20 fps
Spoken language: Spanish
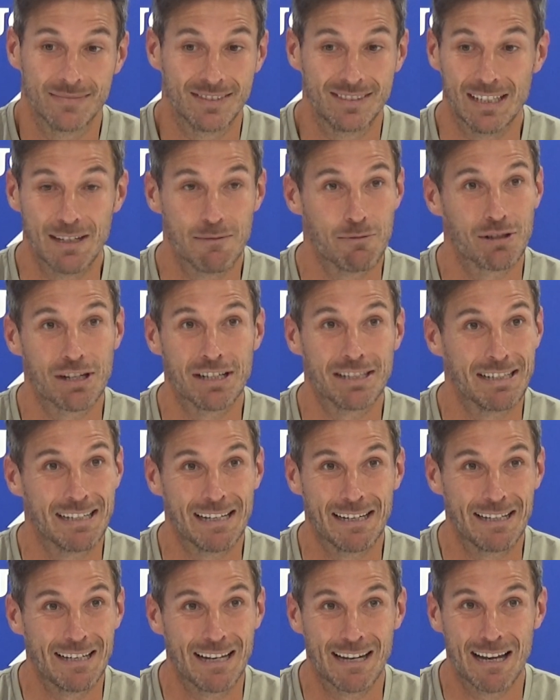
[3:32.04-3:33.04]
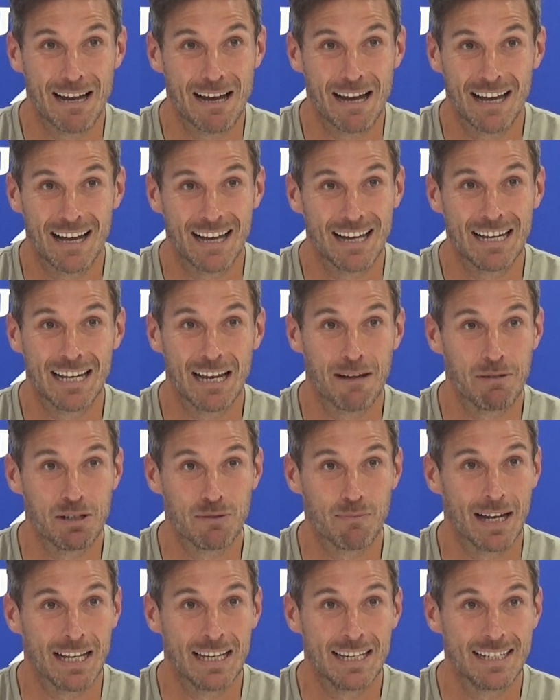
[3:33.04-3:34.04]
Tenemos que seguir en la, en la
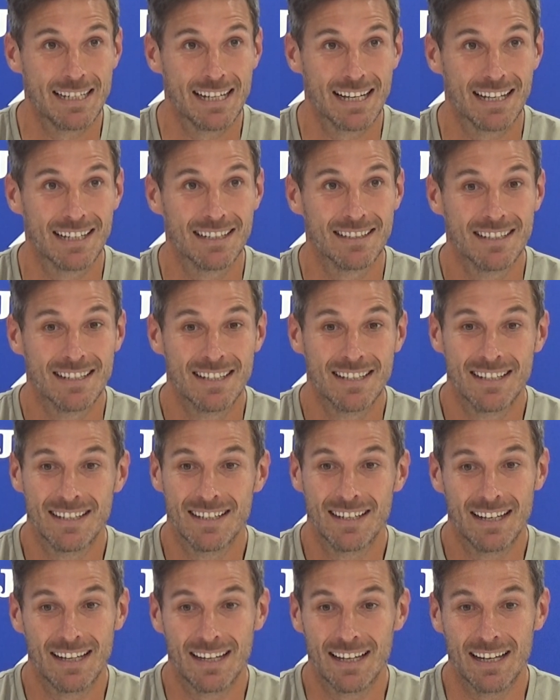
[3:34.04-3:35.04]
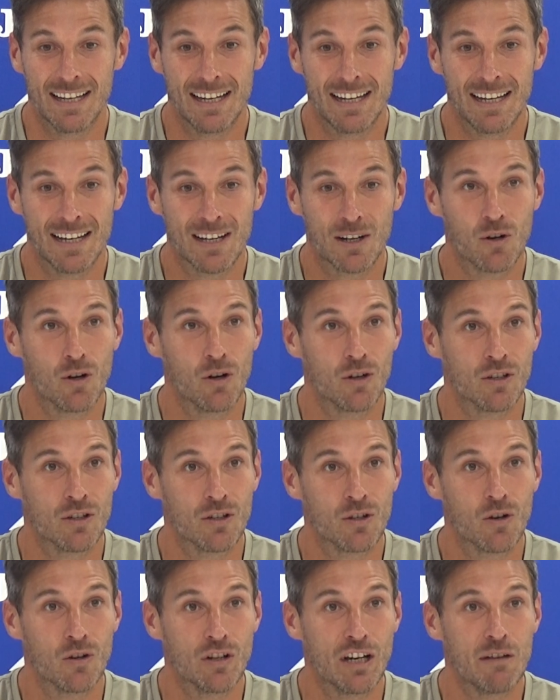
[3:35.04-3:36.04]
misma línea. Eh,
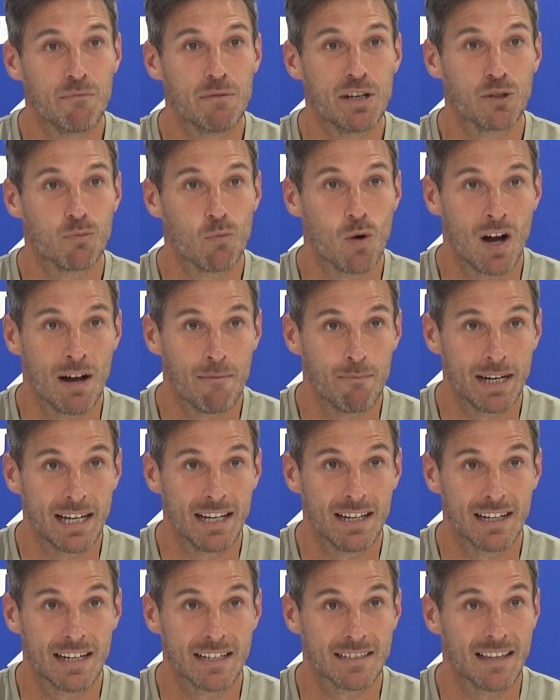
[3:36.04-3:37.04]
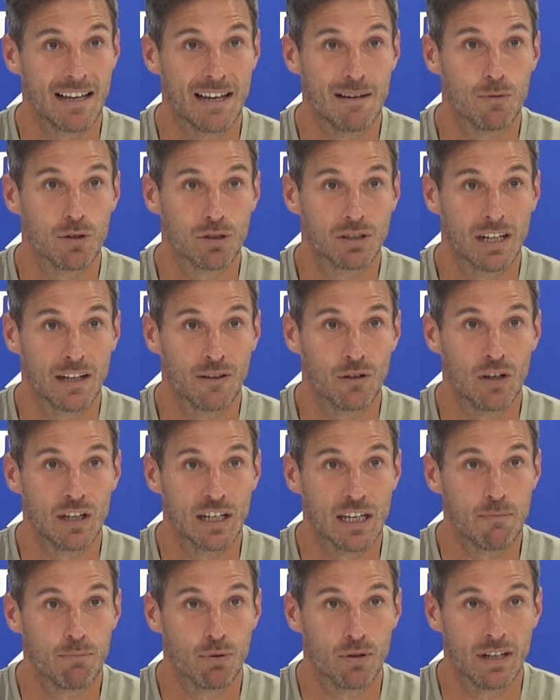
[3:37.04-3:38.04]
con, con, el mismo hambre que está demostrando el
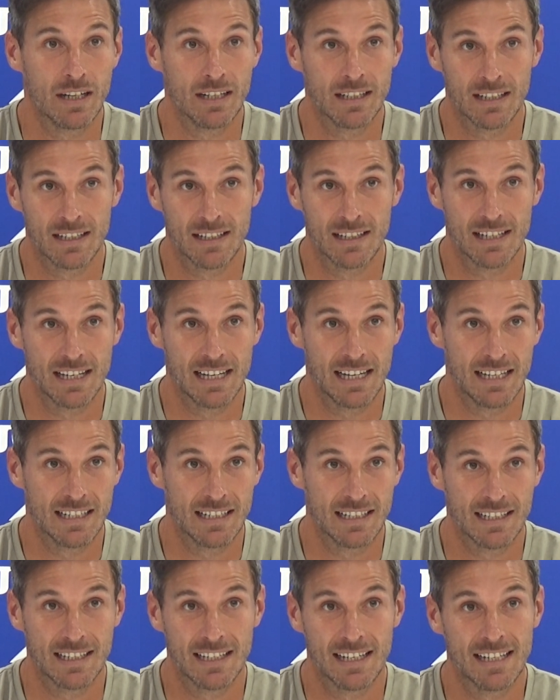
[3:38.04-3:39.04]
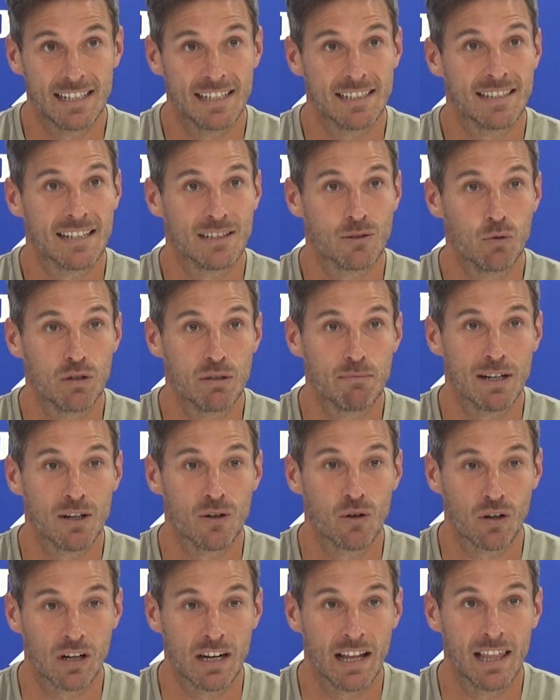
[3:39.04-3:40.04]
equipo en, en, estas últimas
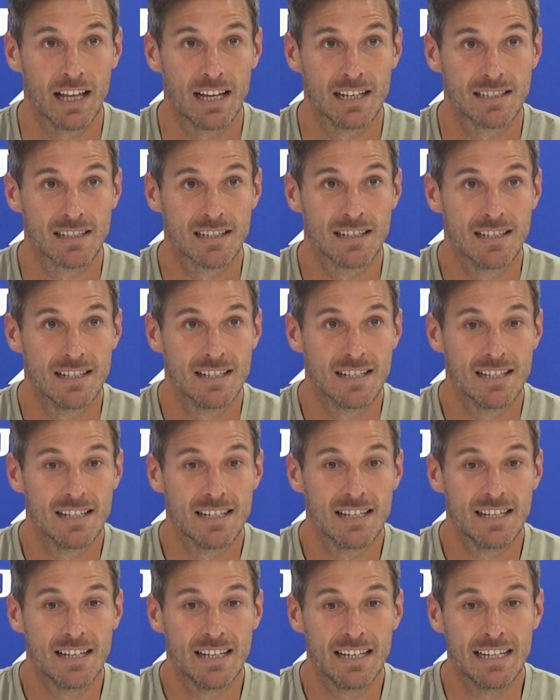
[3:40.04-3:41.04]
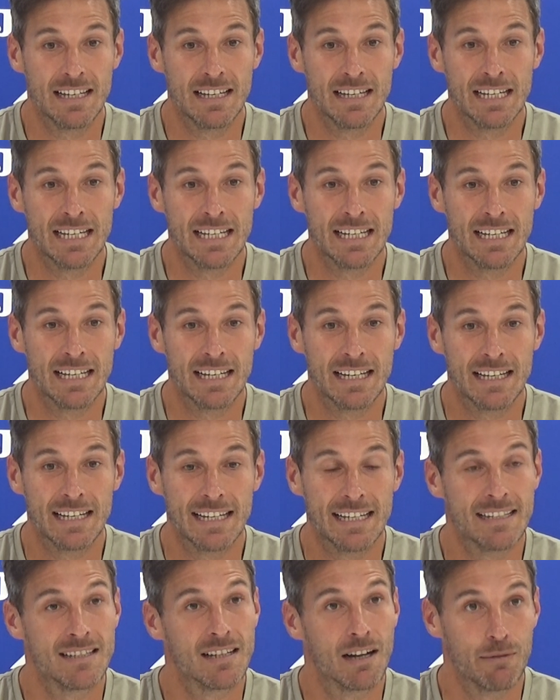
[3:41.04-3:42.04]
jornadas
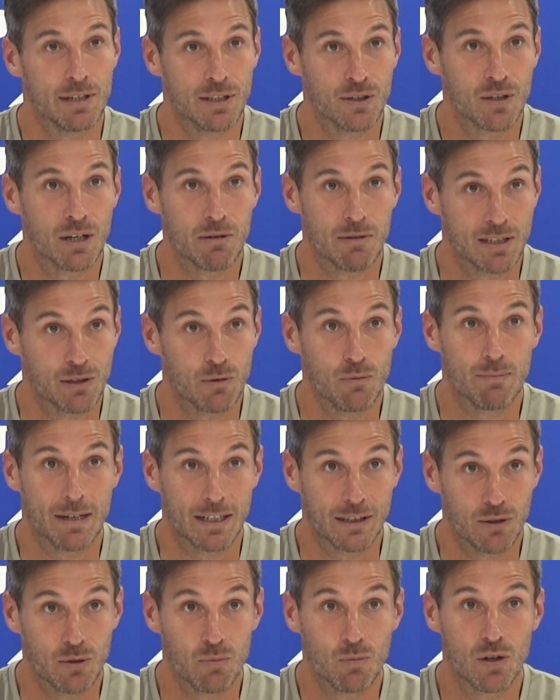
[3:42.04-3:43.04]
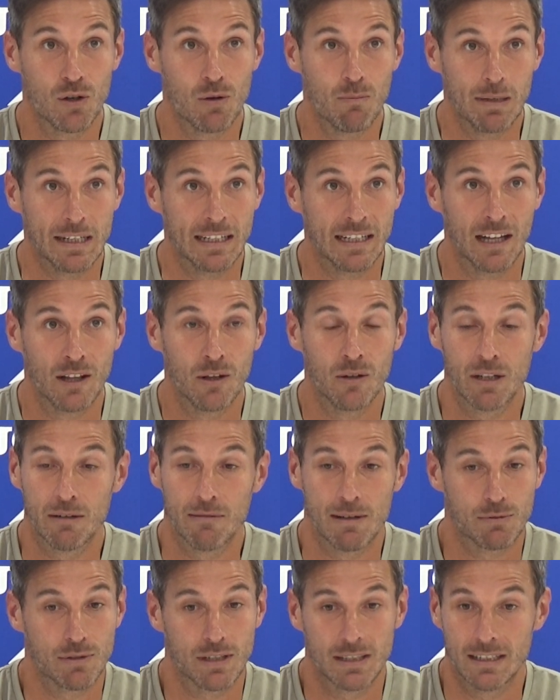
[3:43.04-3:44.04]
y, sabiendo que va a ser un partido muy complicado, que
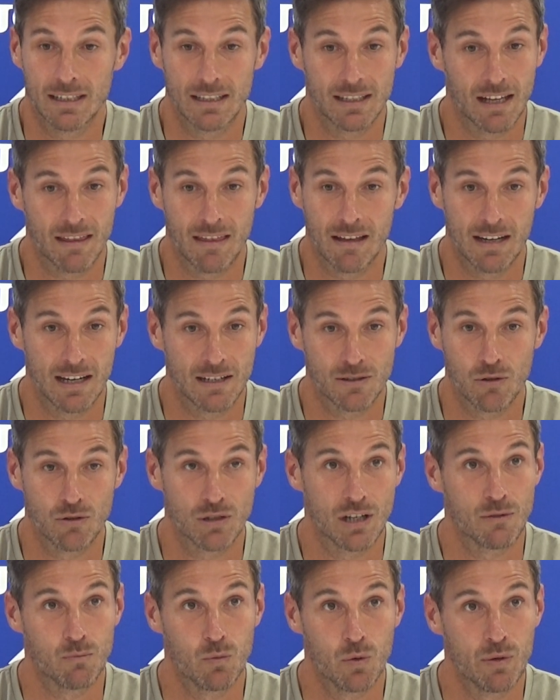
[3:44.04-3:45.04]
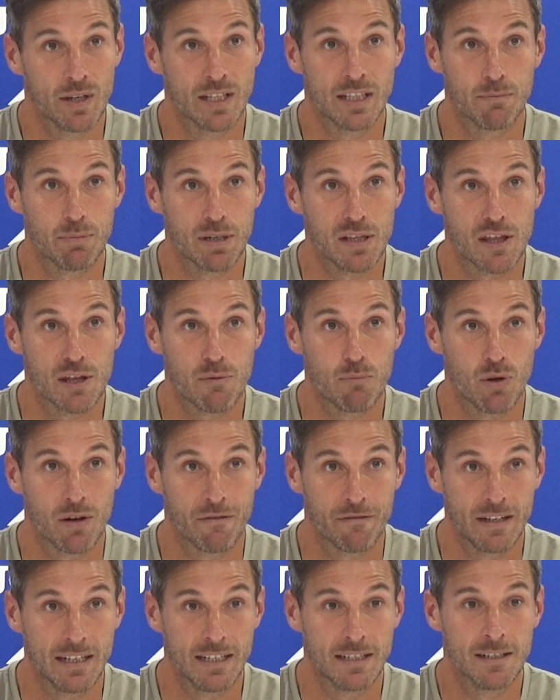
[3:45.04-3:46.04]
vamos a tener que hacer las cosas muy bien de principio a
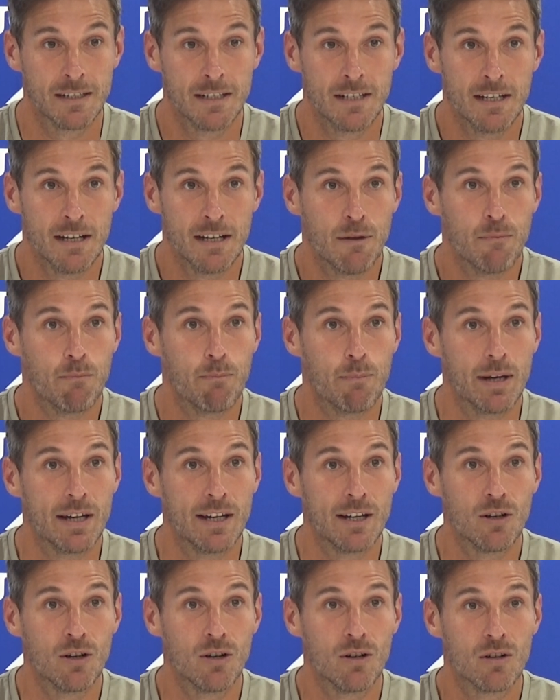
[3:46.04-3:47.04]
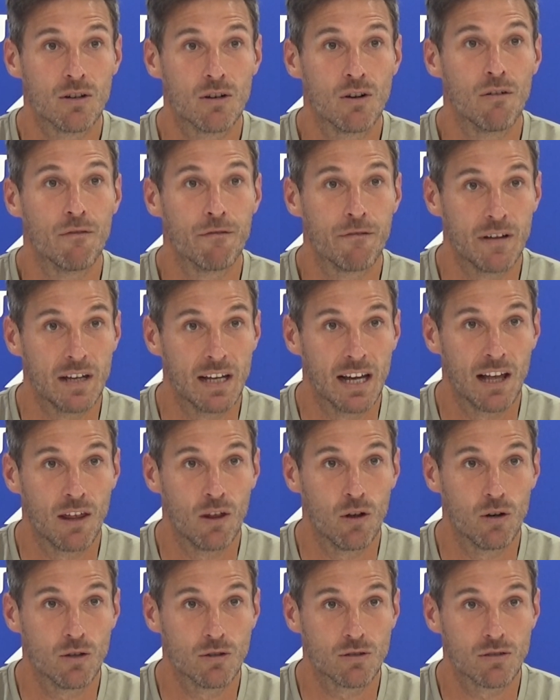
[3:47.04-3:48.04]
fin, pero
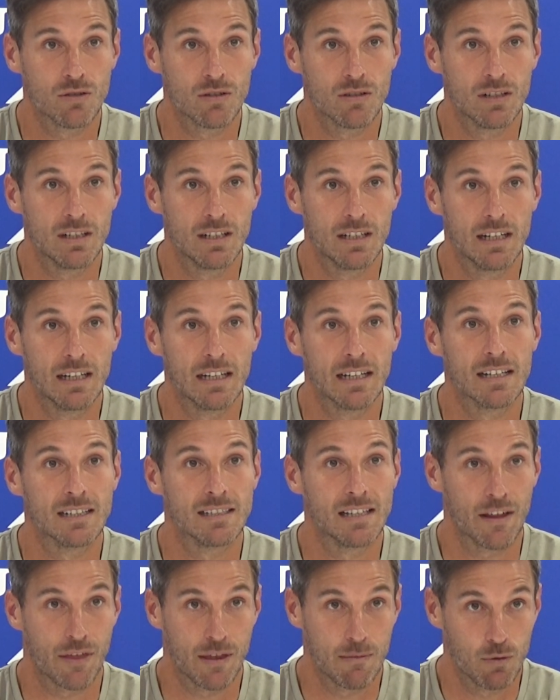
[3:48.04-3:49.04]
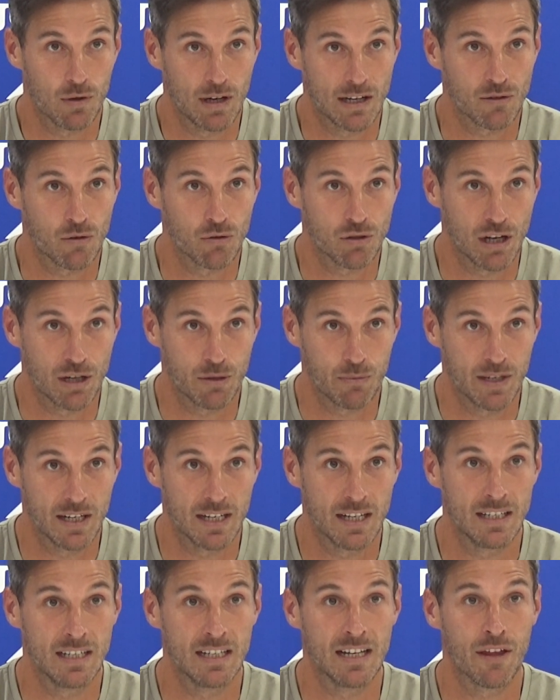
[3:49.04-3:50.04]
confiados en que si hacemos las cosas
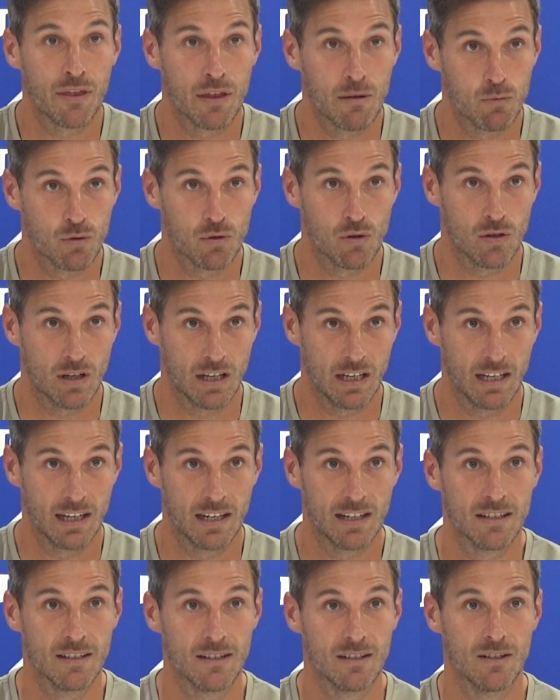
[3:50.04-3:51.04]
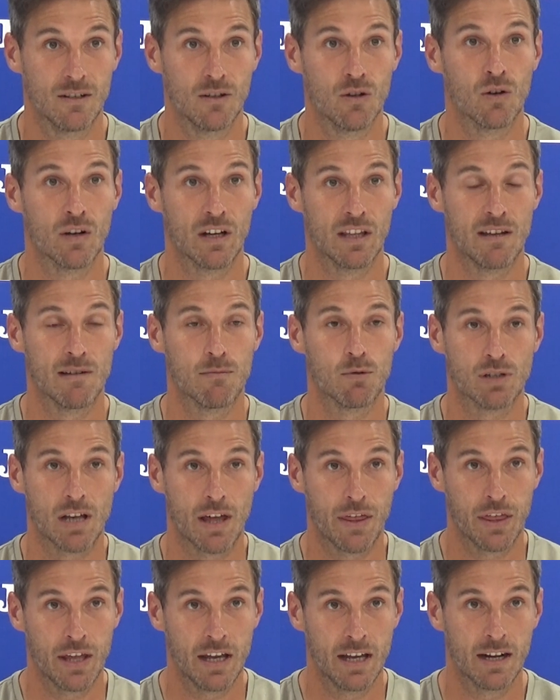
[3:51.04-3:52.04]
bien y hacemos lo que, lo que debemos
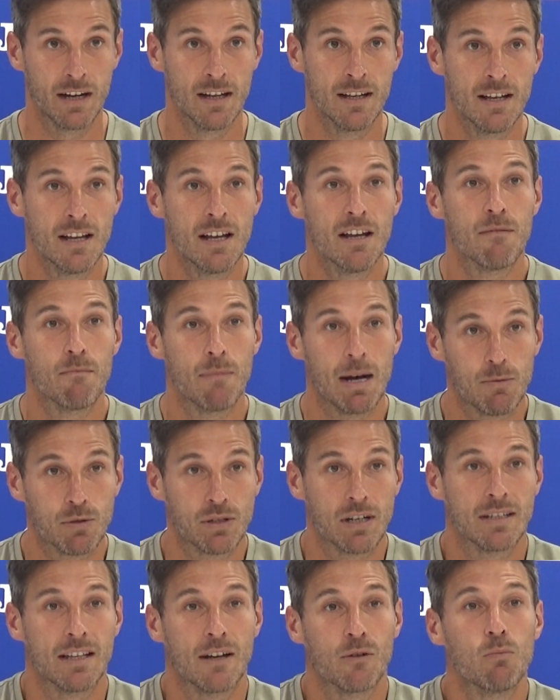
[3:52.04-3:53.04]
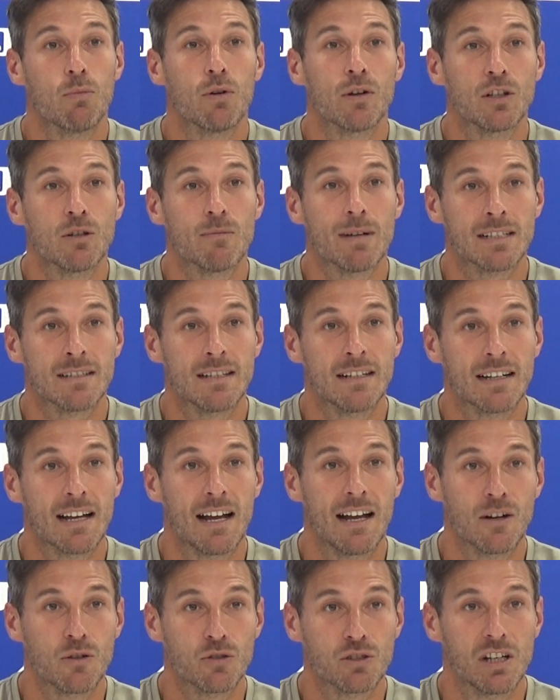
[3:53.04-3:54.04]
hacer, vamos a estar un poquito más
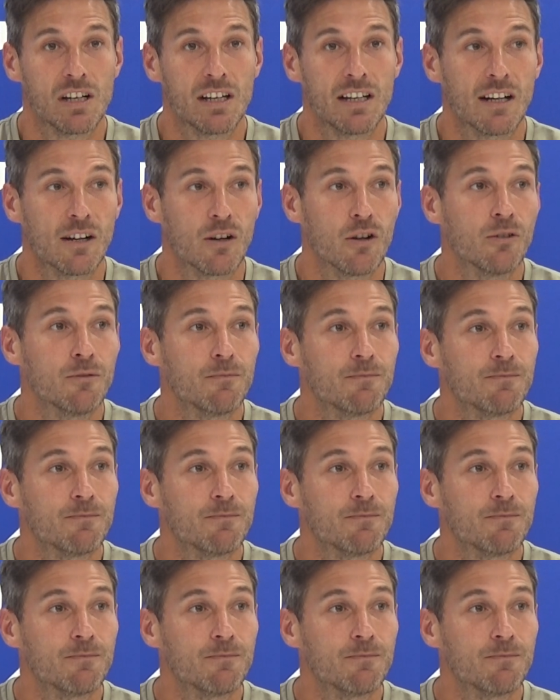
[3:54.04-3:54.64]
cerca de conseguirlo.